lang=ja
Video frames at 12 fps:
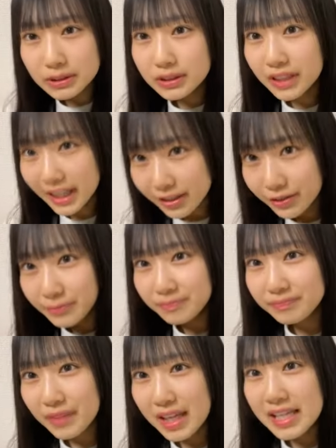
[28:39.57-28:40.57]
元だよ
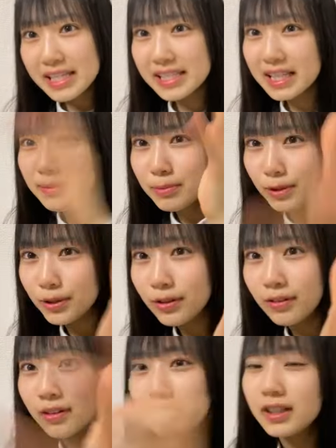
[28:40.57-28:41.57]
しか
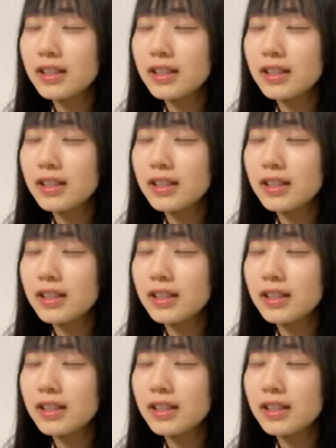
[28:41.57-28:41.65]
も